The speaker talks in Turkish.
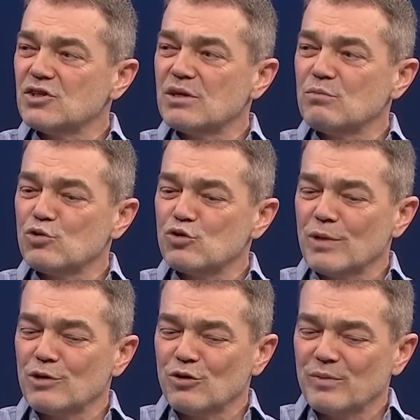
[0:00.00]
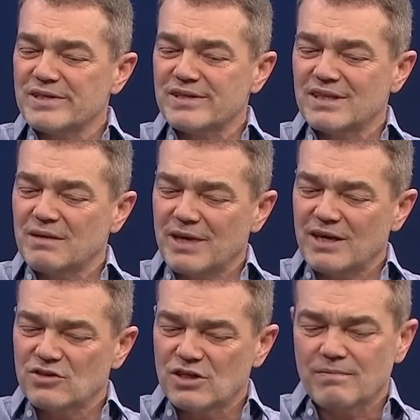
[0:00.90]
işte Müslüman olmasında
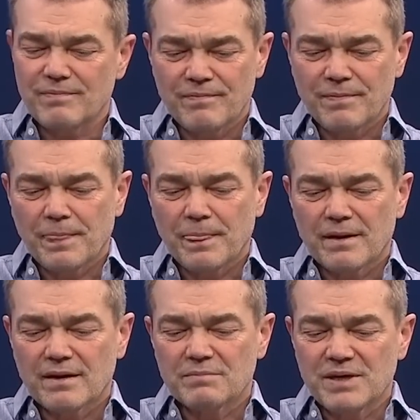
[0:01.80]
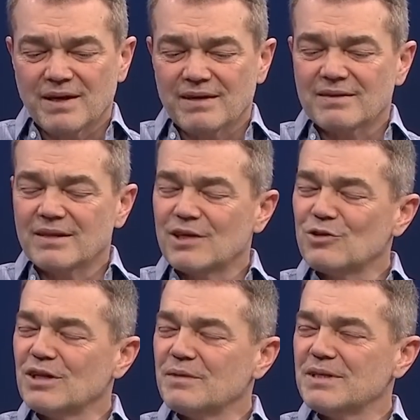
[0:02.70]
bence bir
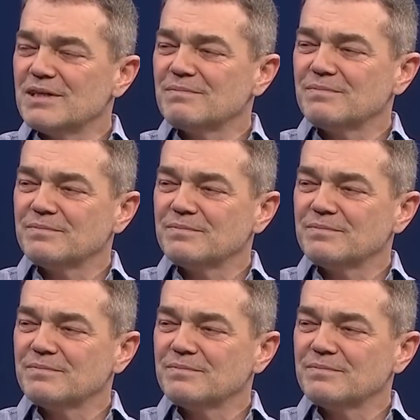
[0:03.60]
katkıları olabilir.